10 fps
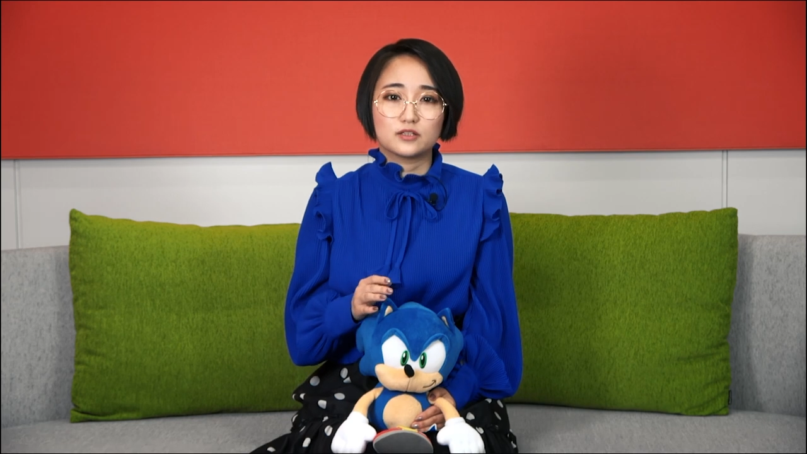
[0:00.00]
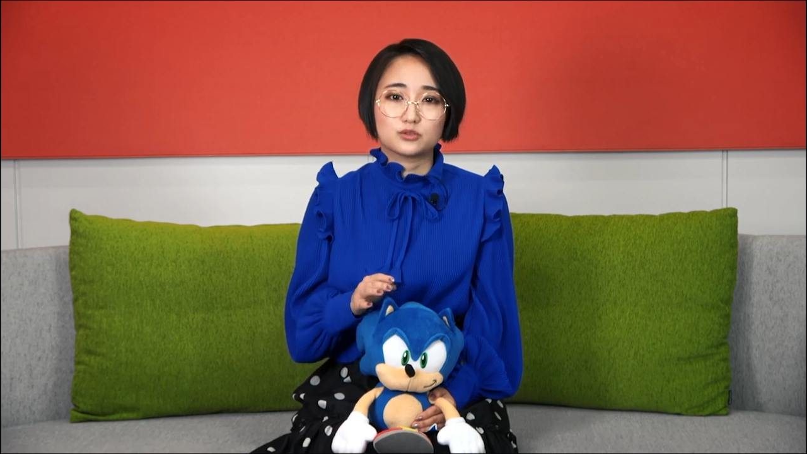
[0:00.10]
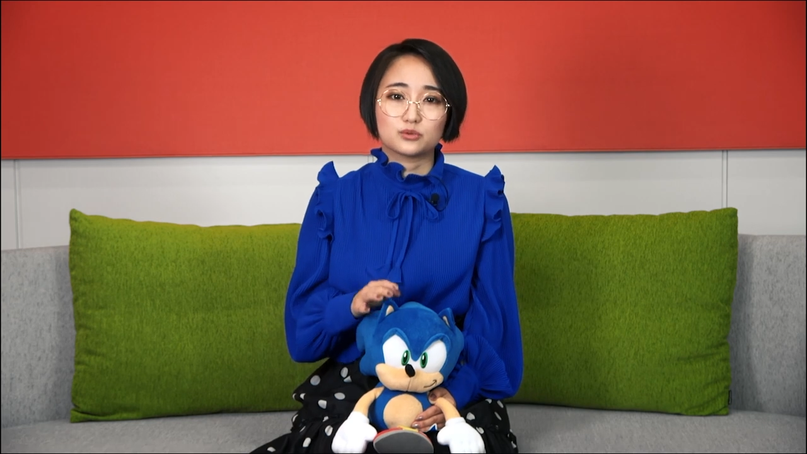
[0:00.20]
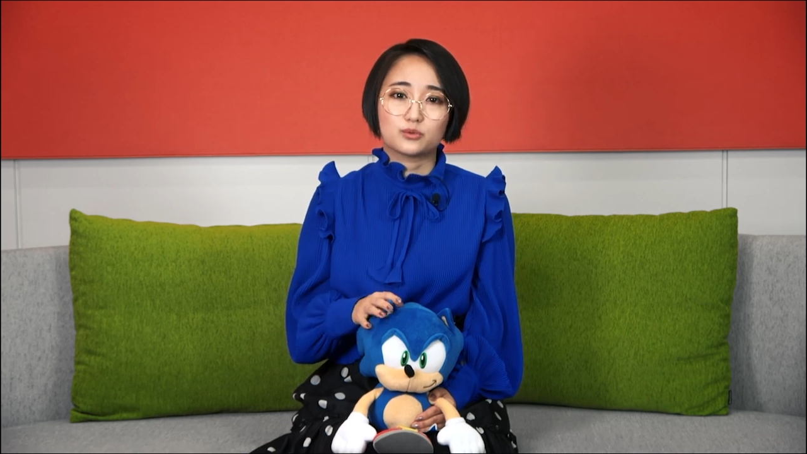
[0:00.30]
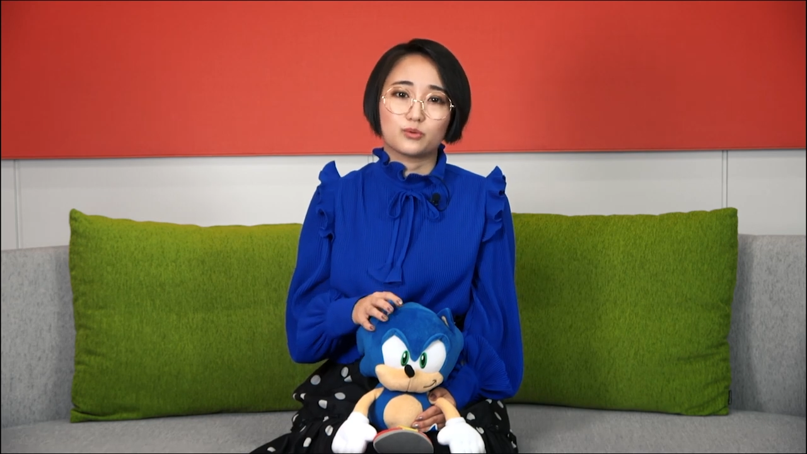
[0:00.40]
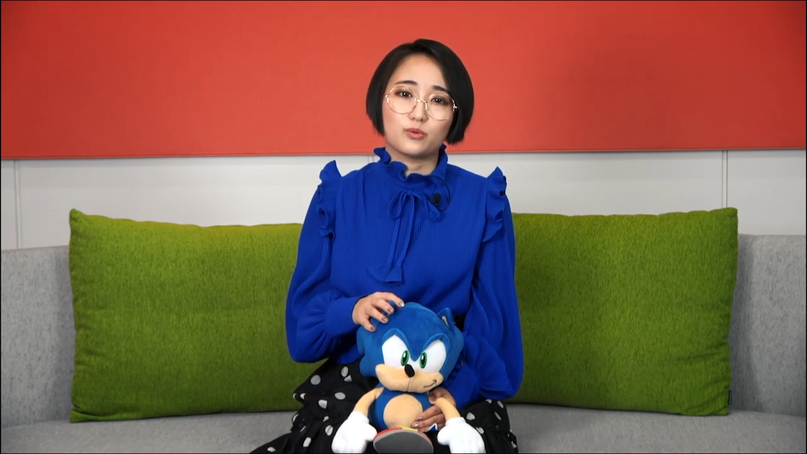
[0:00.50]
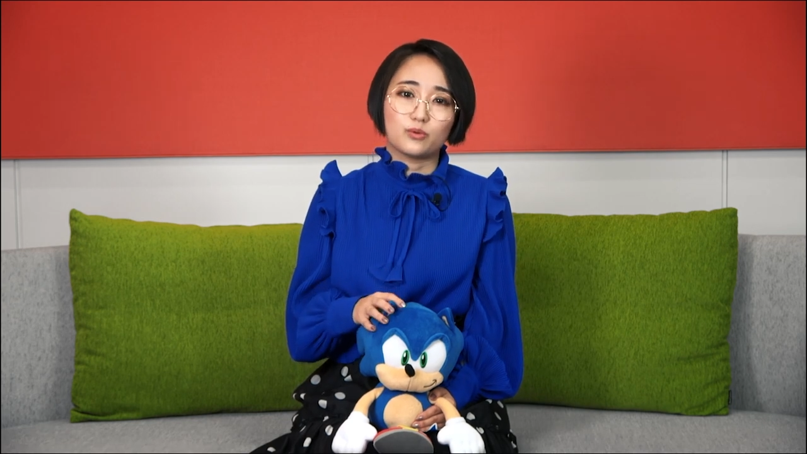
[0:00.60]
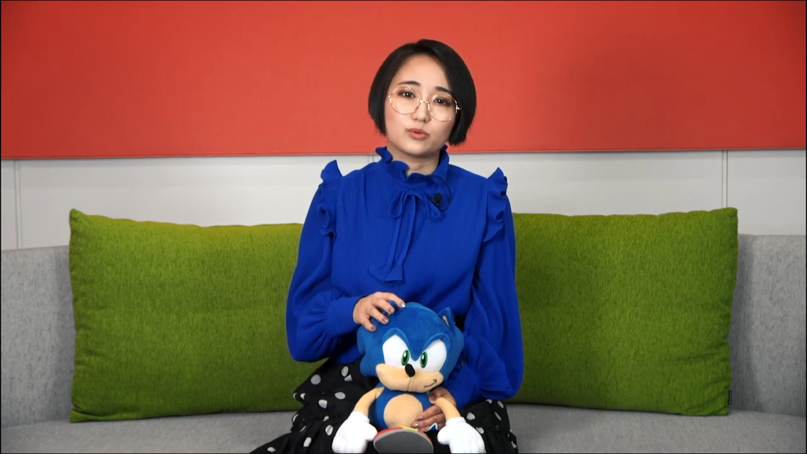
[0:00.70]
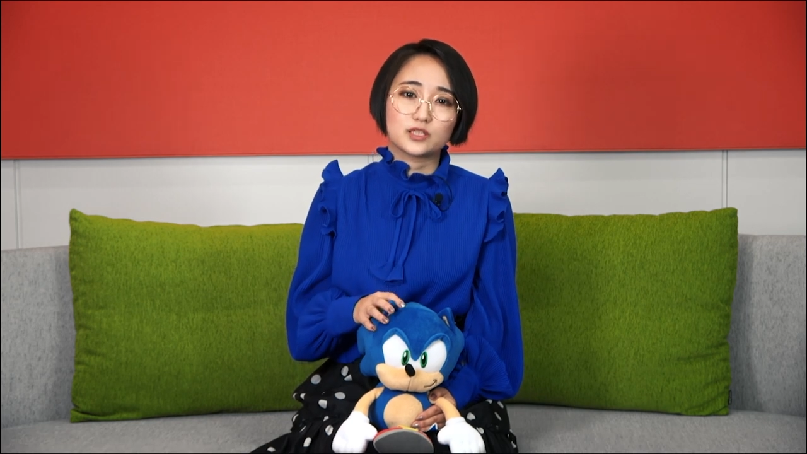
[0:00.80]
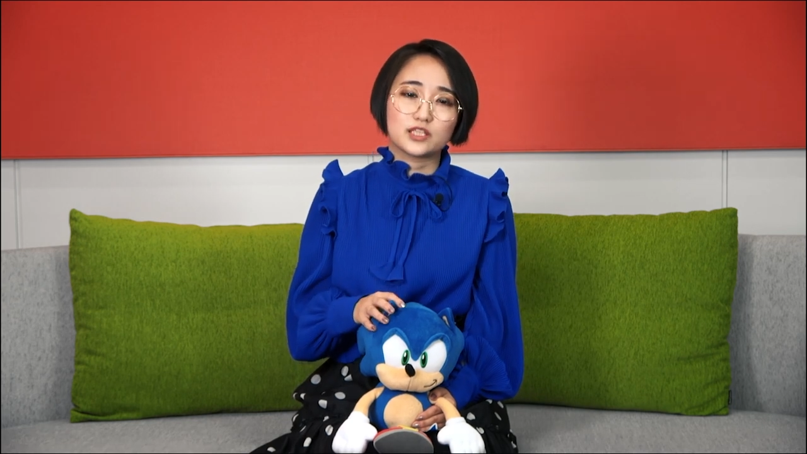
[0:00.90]
その
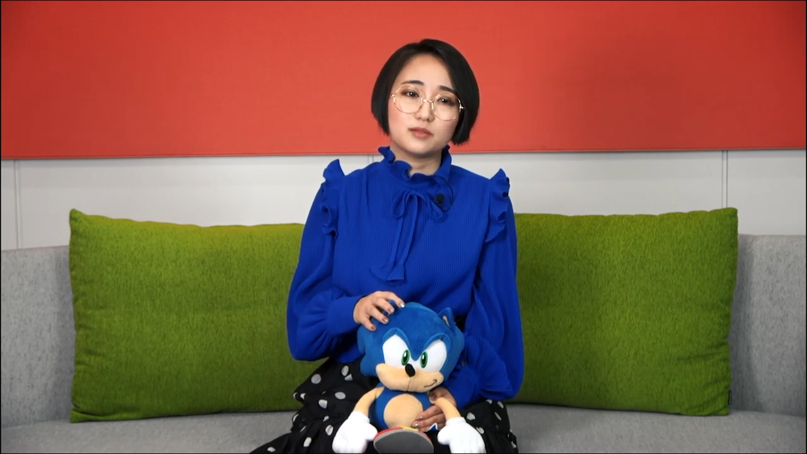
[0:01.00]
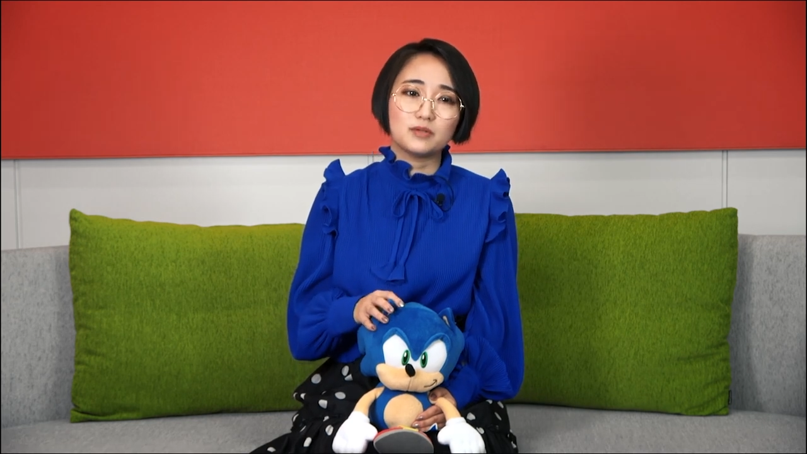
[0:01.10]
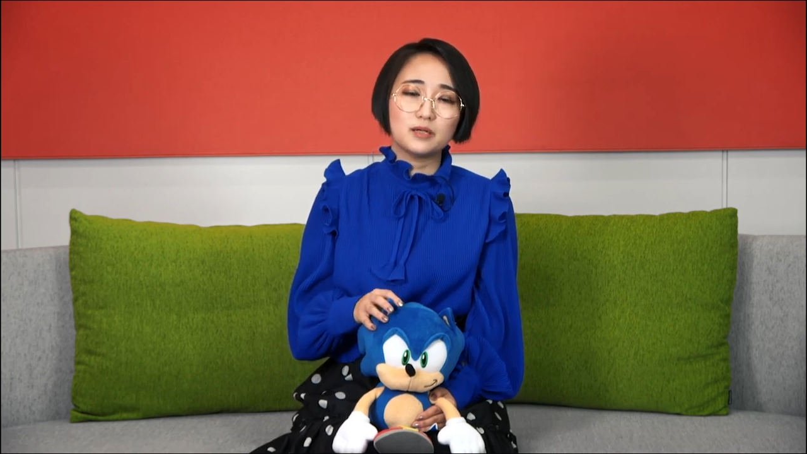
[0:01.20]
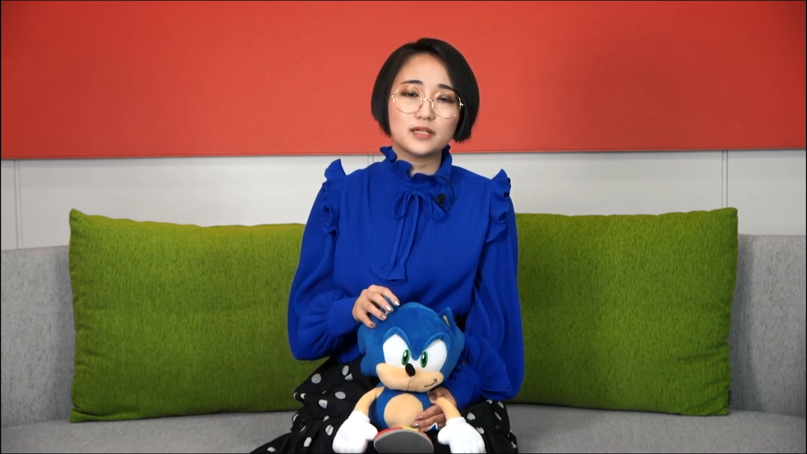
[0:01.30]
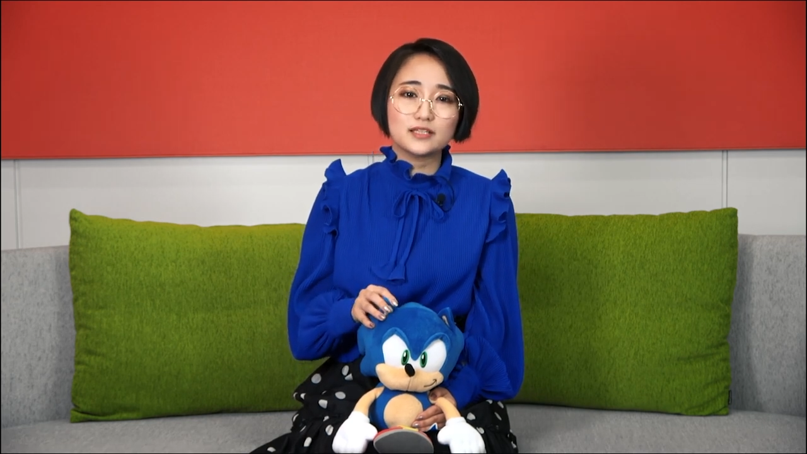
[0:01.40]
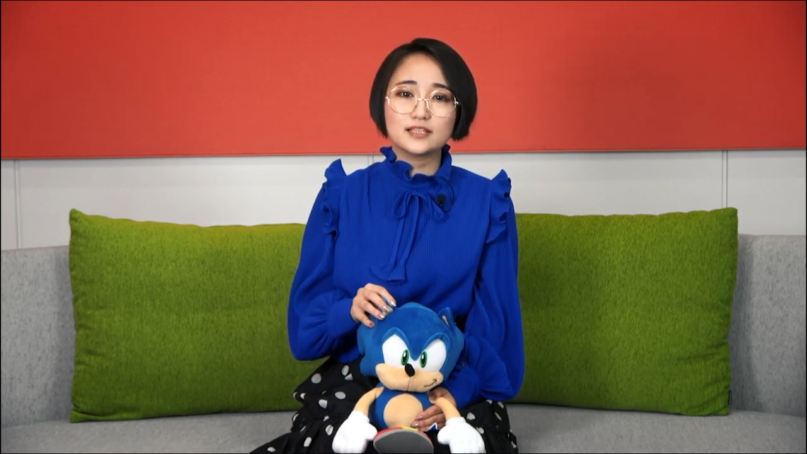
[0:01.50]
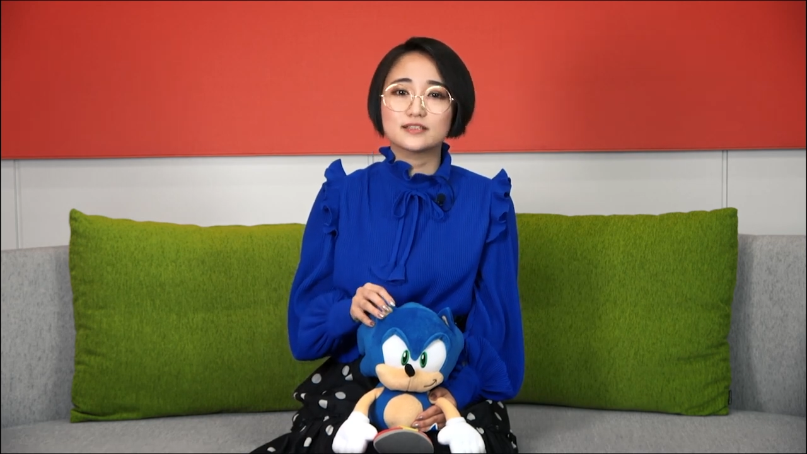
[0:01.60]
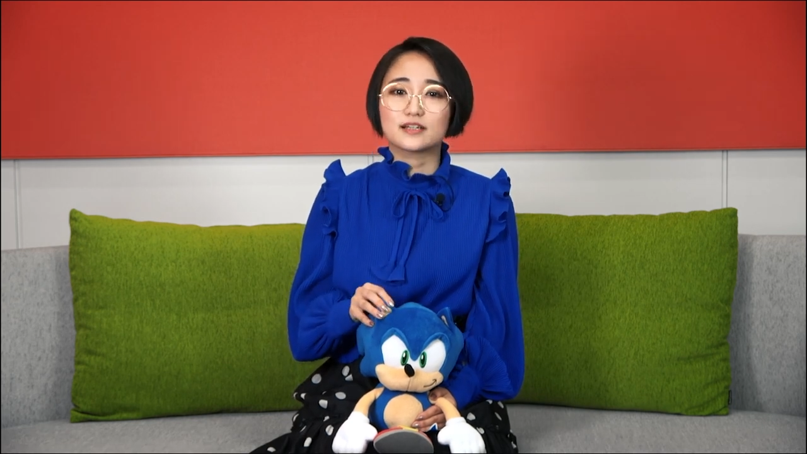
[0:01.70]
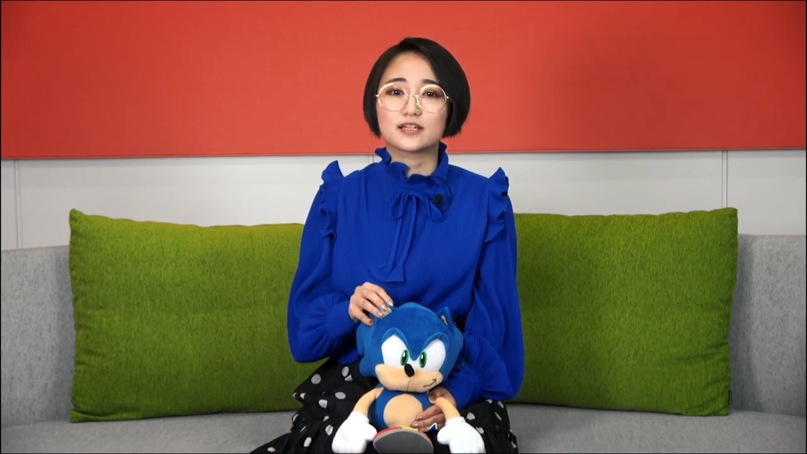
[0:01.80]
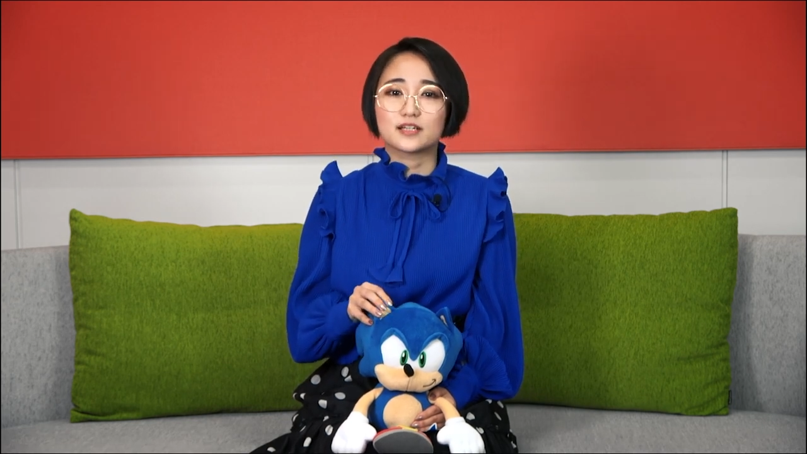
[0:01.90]
こう気ままな
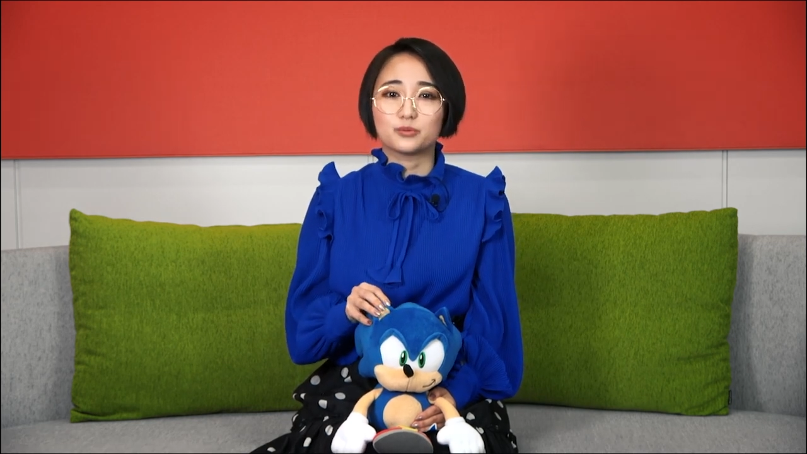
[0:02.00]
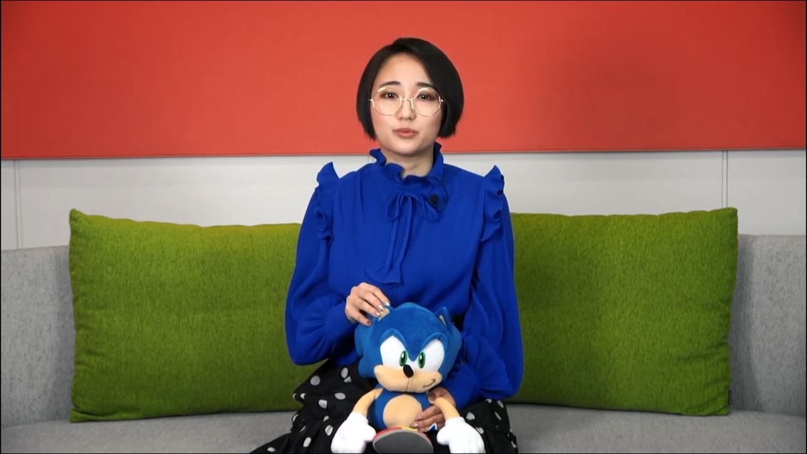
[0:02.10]
んだけど